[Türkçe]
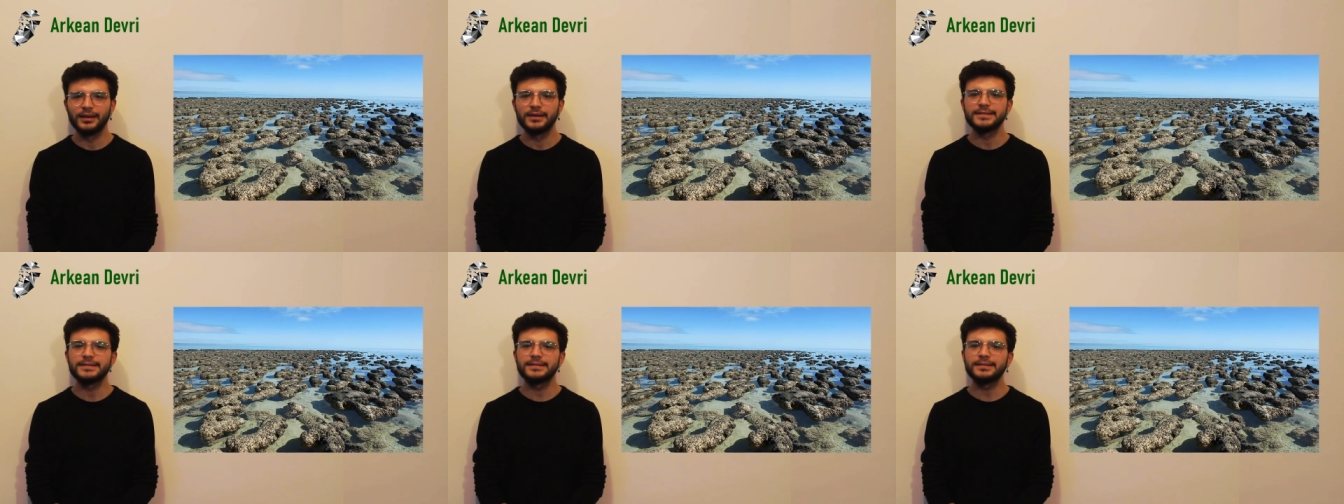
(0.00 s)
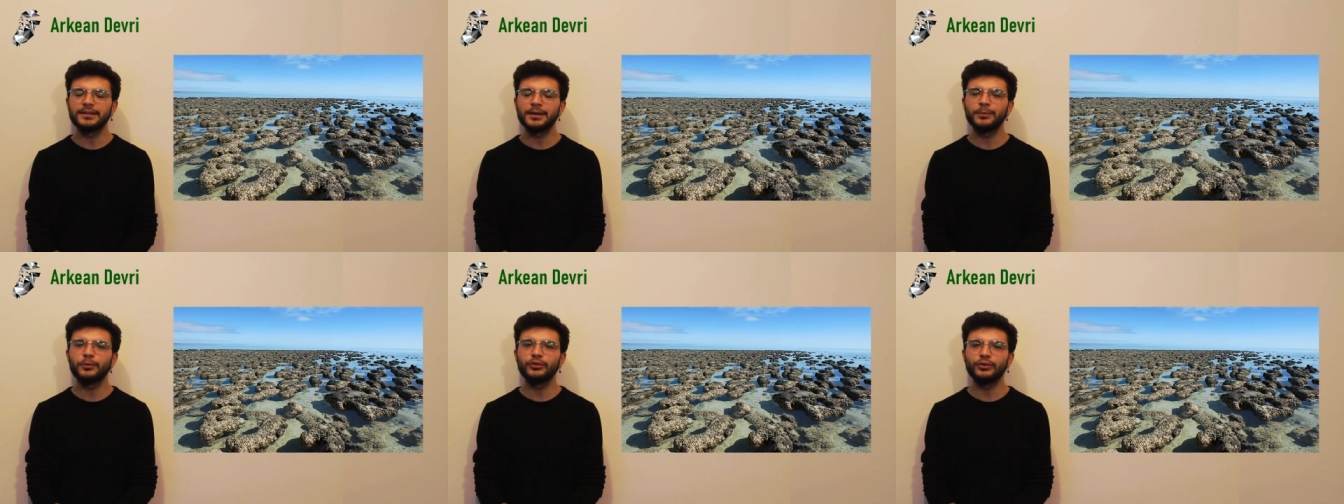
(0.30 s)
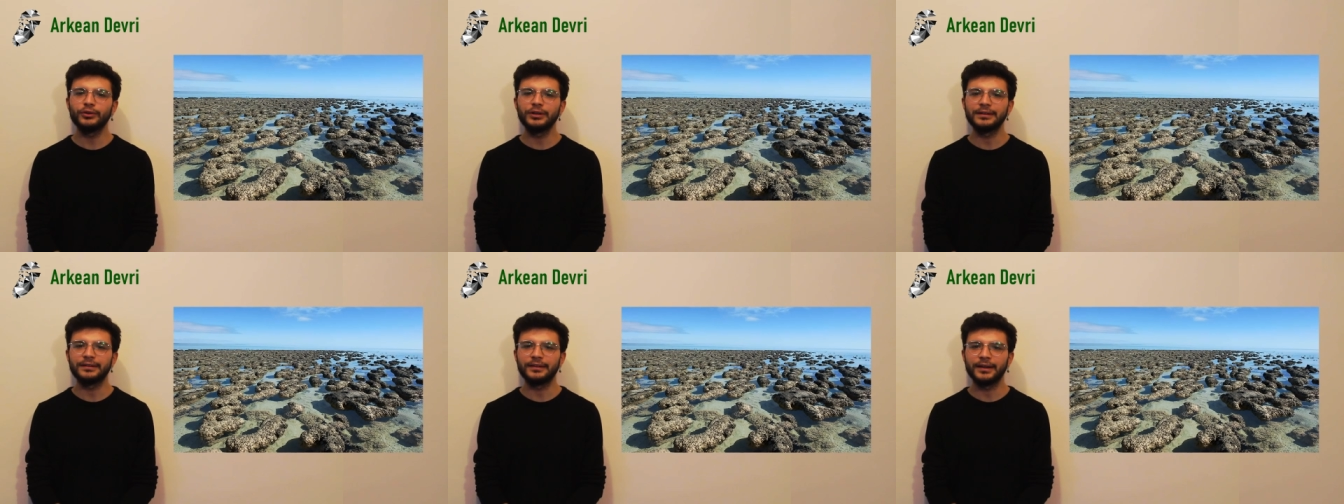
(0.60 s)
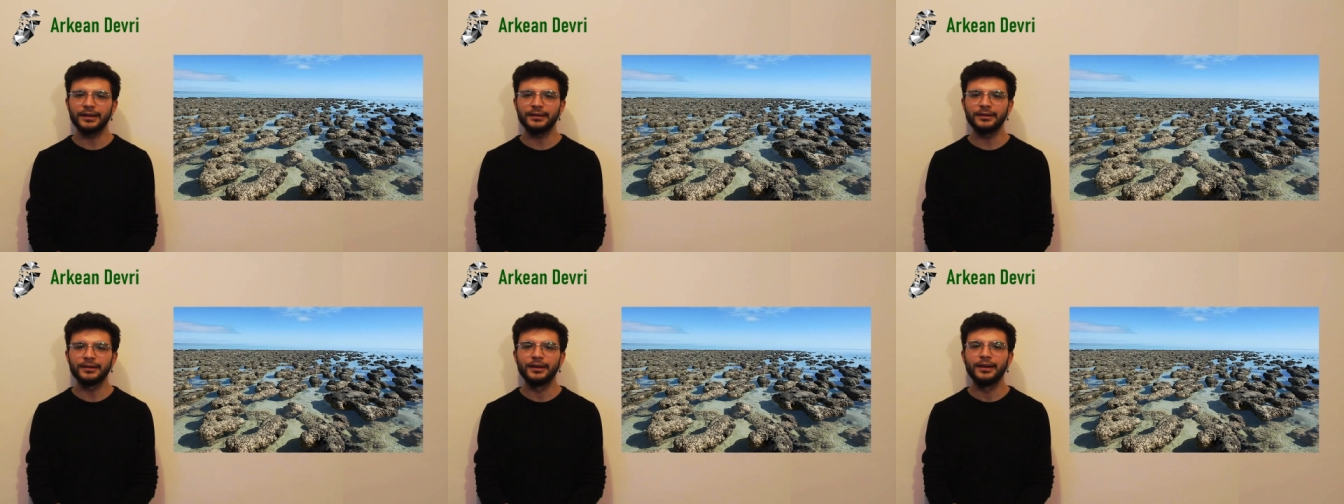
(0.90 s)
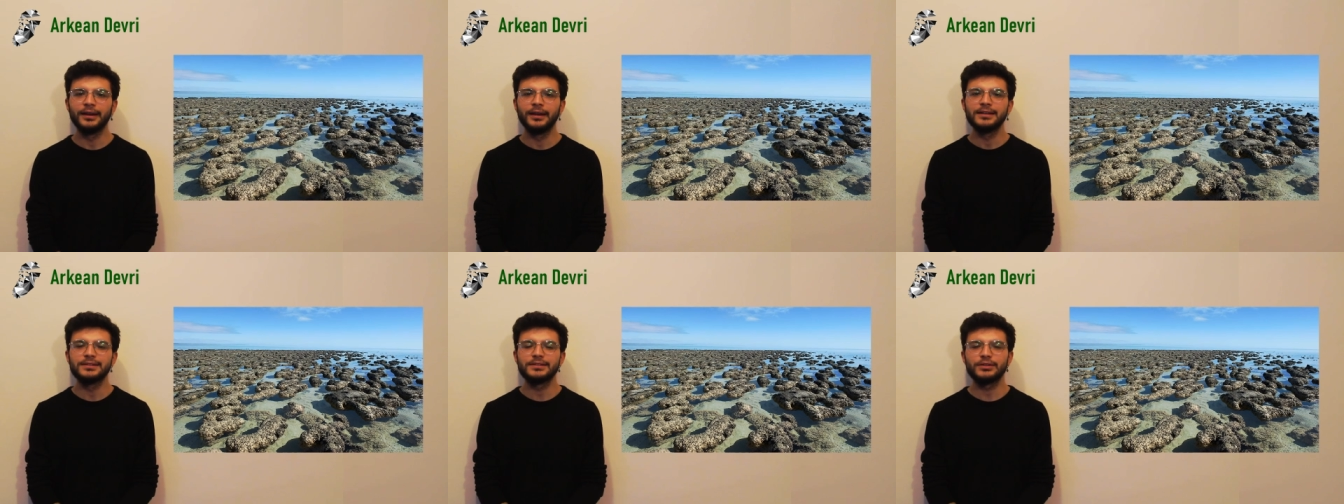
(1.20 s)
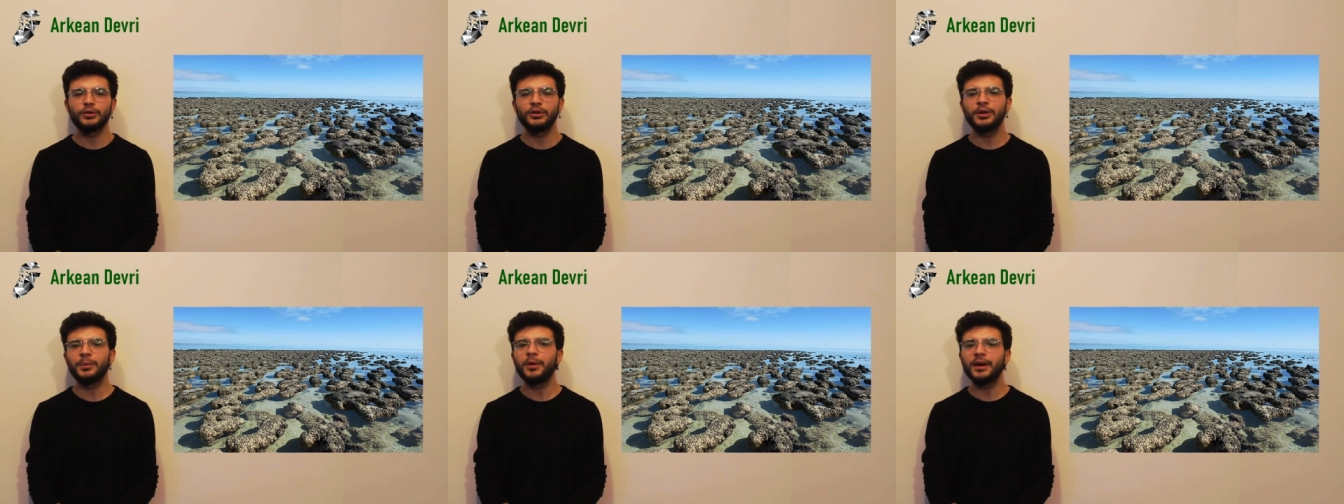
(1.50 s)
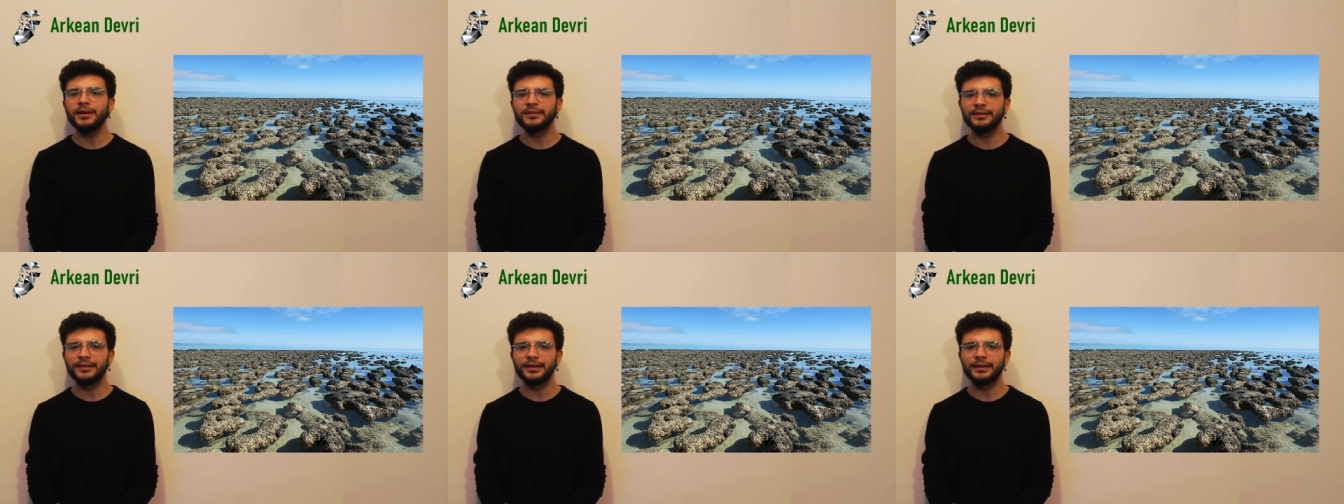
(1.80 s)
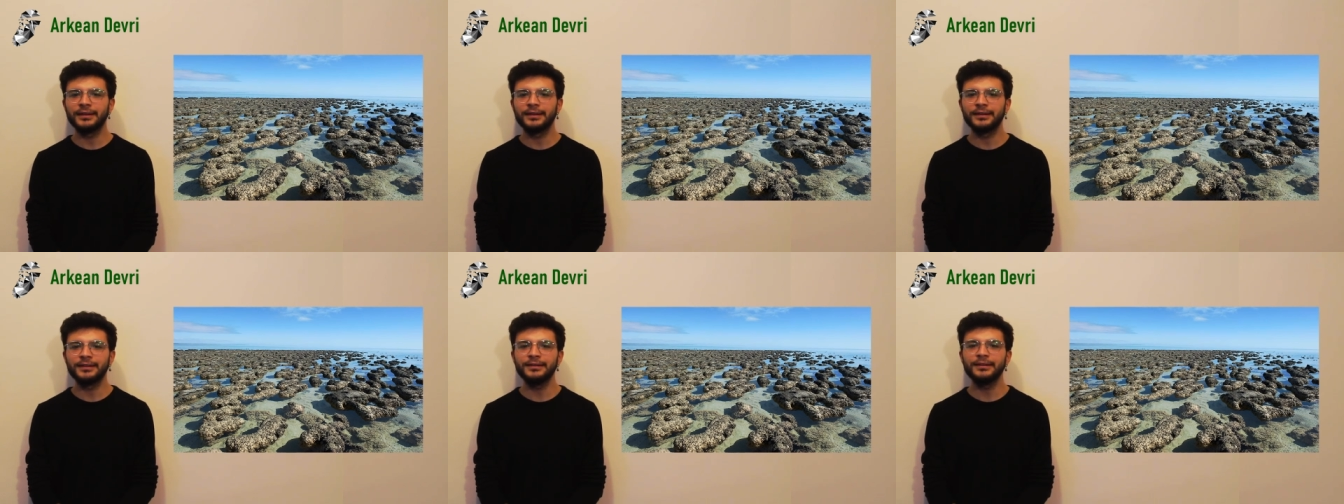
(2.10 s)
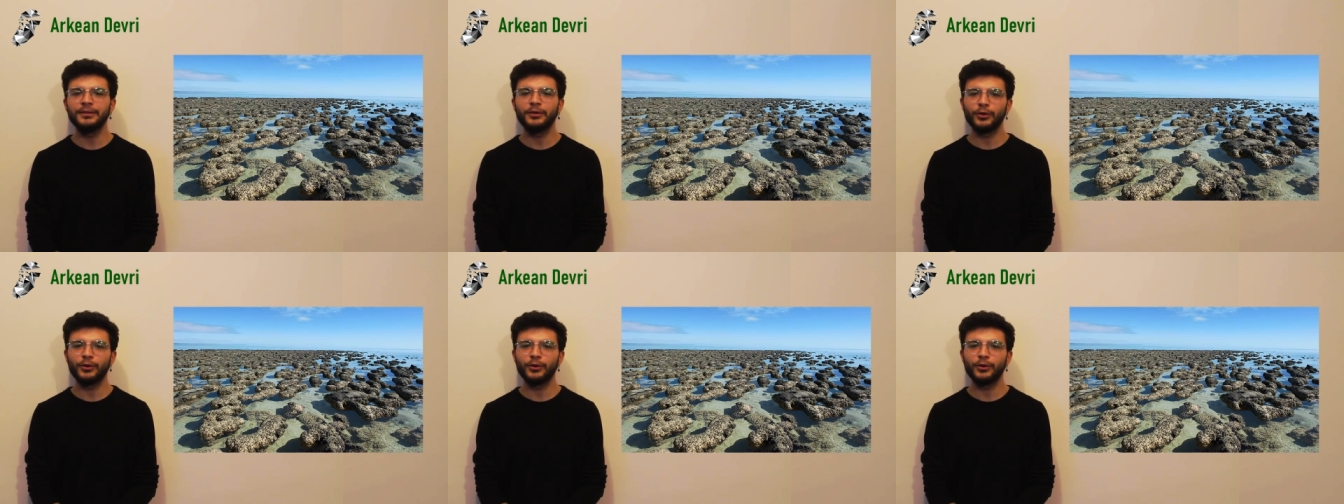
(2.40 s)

Stromatolitler, siyonobakterilerin